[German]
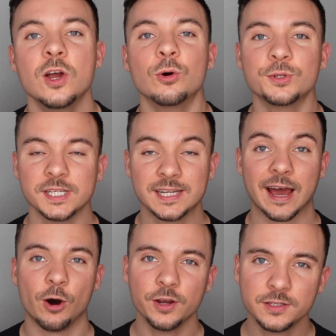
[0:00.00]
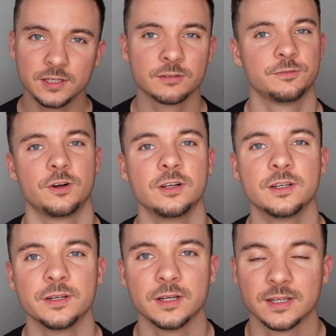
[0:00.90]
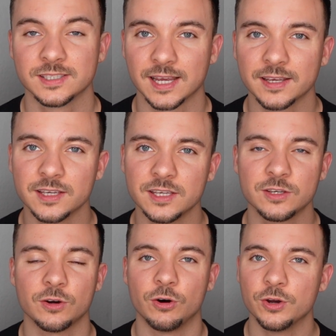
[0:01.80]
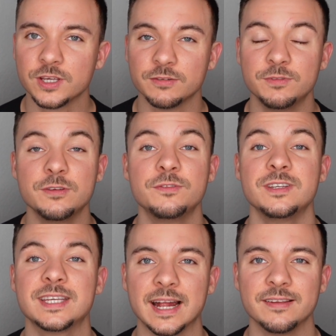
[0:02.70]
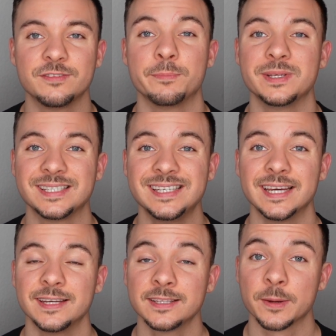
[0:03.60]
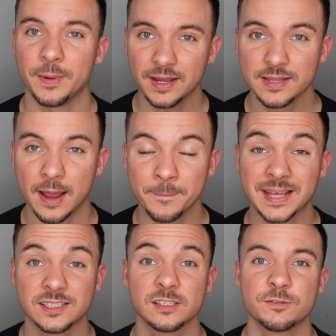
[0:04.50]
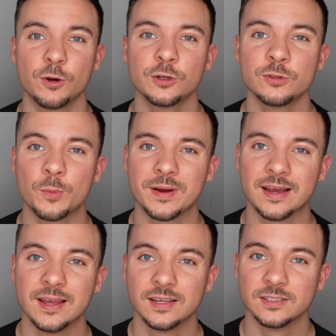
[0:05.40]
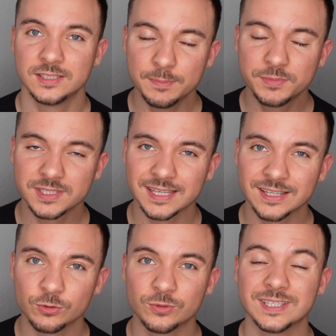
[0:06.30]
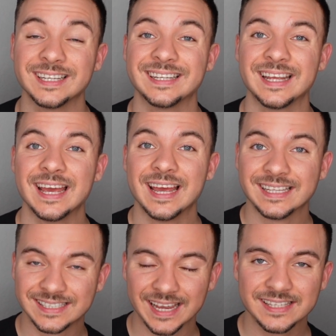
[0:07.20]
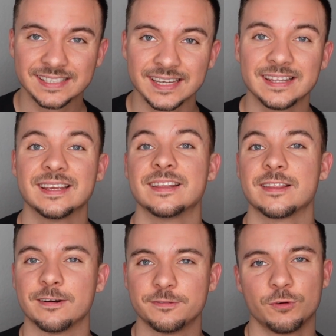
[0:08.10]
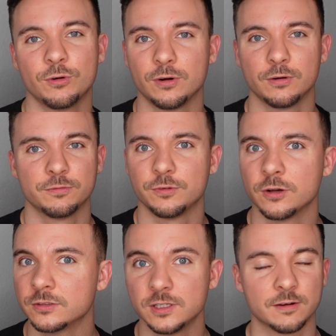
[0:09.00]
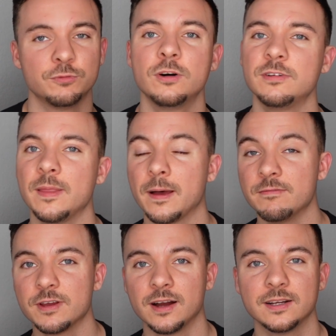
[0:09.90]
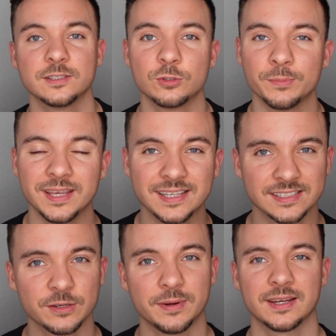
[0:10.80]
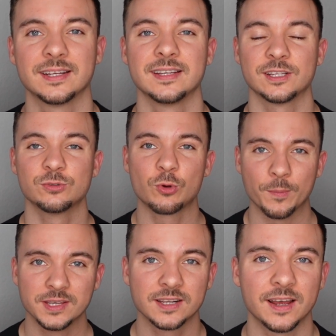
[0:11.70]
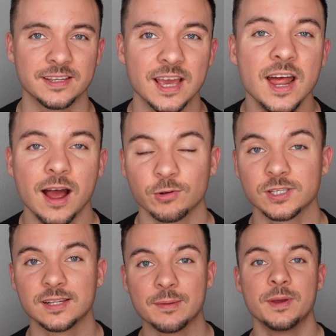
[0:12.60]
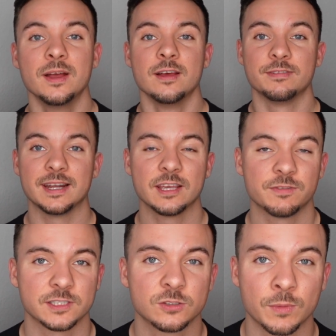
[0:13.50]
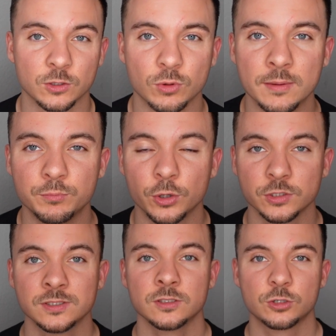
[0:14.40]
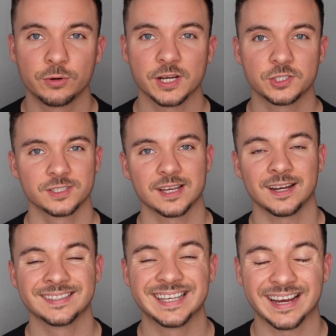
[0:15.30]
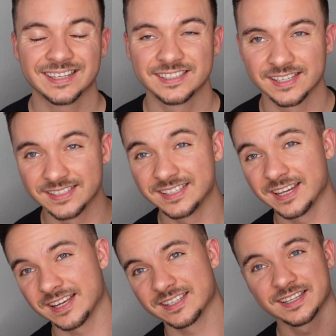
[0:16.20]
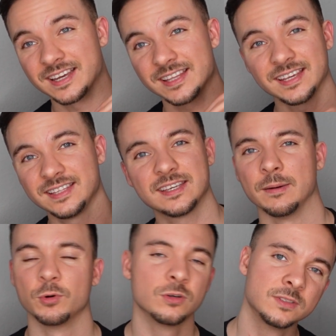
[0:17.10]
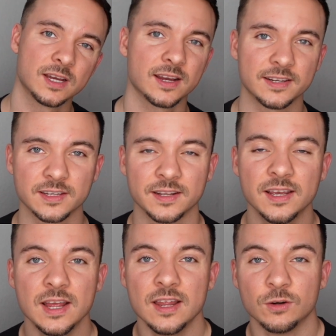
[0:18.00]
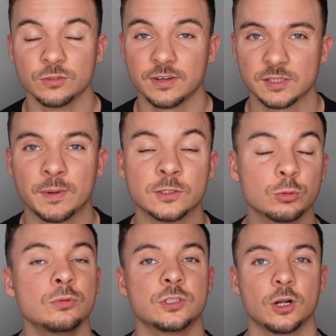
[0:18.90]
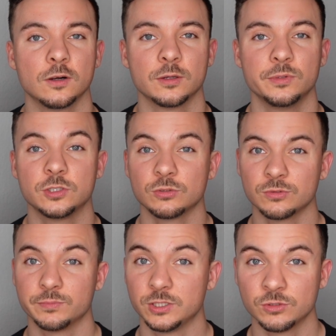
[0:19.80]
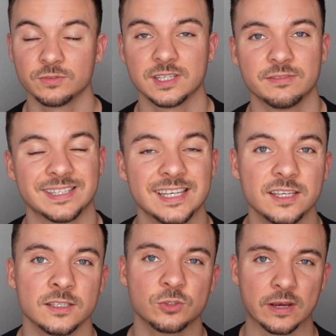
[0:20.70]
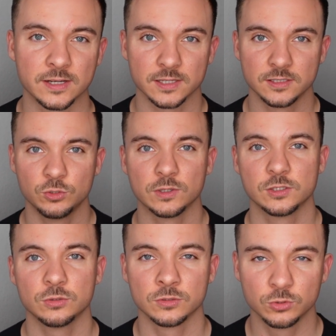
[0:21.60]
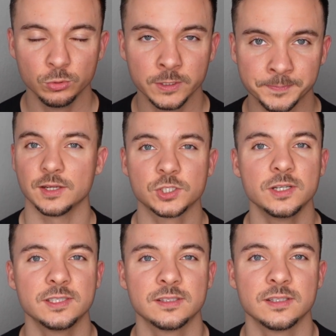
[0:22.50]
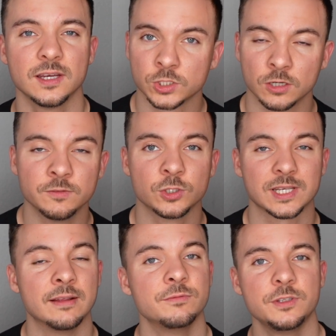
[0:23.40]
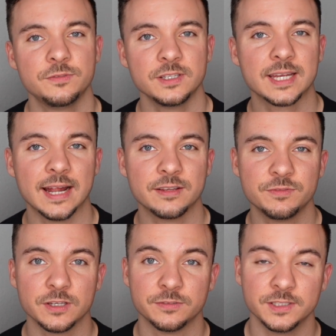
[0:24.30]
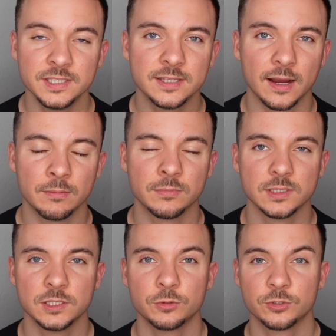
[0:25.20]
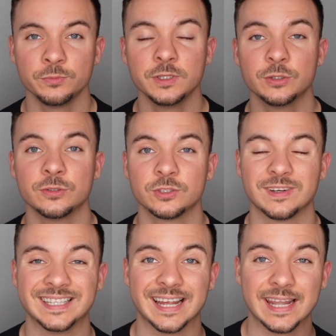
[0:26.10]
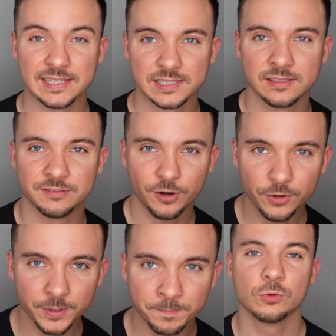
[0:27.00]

Und in der heutigen Folge zeige ich euch, wie viel Geld wir bis hierhin gemacht haben. Das ist Folge Nummer 17 und in den 16 davor, Folgen, die davor waren, haben wir halt Summe X gemacht. Dazu komme ich gleich. Außerdem werde ich was zum aktuellen Börsencrash sagen. Die Aktien sind ja gerade richtig am runterrattern und was man tun sollte, beziehungsweise was ich in so einer Situation tue. Anschließend schauen wir uns an, wie viel Geld wir verdient haben bei Zero to Mio und zwar in der letzten Woche.